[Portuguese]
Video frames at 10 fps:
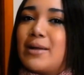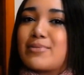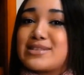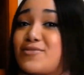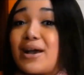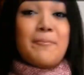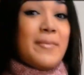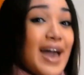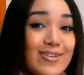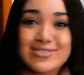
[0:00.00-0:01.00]
Porque você fica,
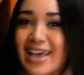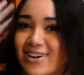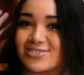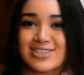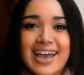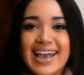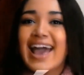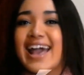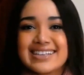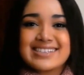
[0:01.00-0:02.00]
meu Deus, quem
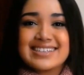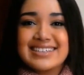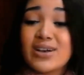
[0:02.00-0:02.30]
é essa?